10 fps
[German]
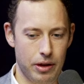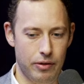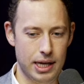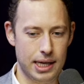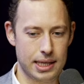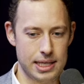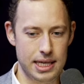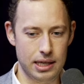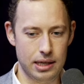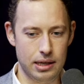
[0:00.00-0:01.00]
wenn ich jetzt
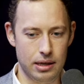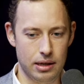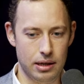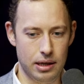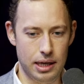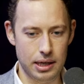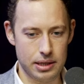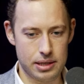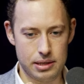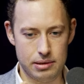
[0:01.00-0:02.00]
irgendein
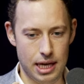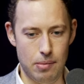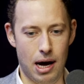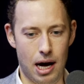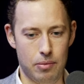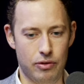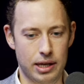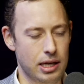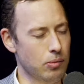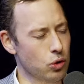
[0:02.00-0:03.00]
inneres Thema habe,
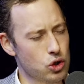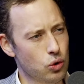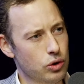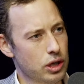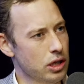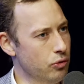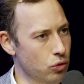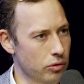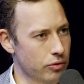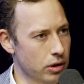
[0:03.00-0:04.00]
vielleicht eine Emotion, die ich nicht
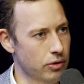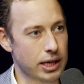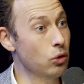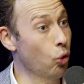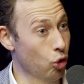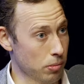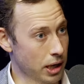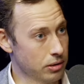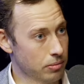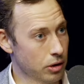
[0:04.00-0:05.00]
fühlen will, vielleicht eine
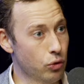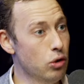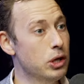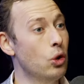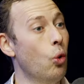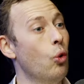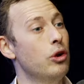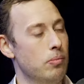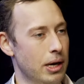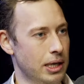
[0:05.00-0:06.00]
Ohnmacht. Ich fühle mich
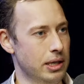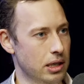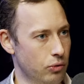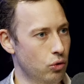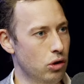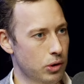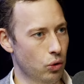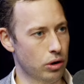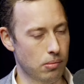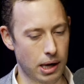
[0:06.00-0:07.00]
ohnmächtig, ich fühle mich
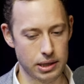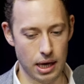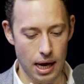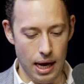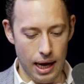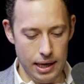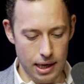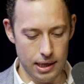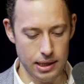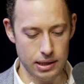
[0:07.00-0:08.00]
ohne Macht
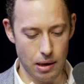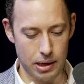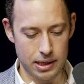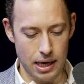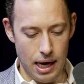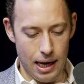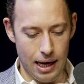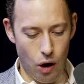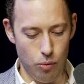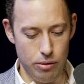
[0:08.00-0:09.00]
innerlich, aber ich
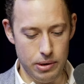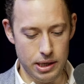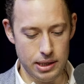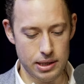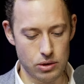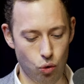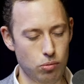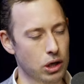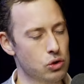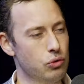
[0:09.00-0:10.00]
erlaube mir nicht, diese
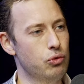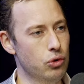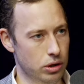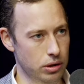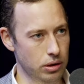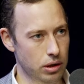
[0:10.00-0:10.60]
Ohnmacht zu fühlen.